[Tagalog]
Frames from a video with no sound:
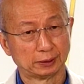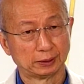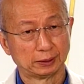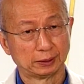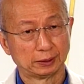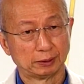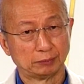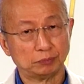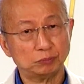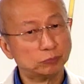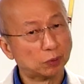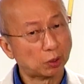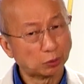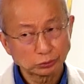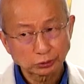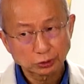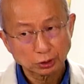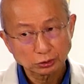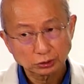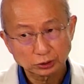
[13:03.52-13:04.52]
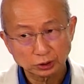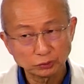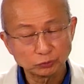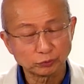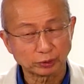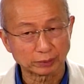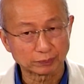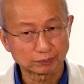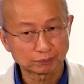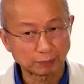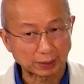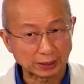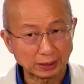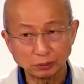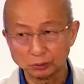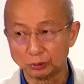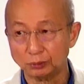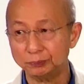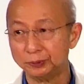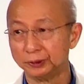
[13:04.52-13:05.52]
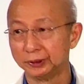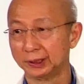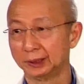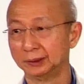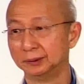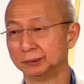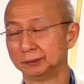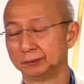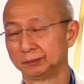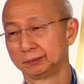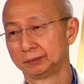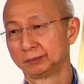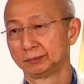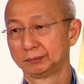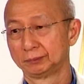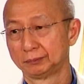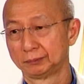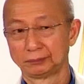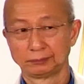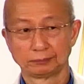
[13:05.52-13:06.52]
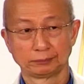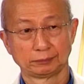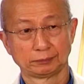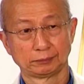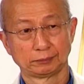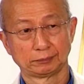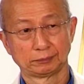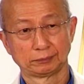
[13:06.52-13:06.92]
rason sa sa bawat araw.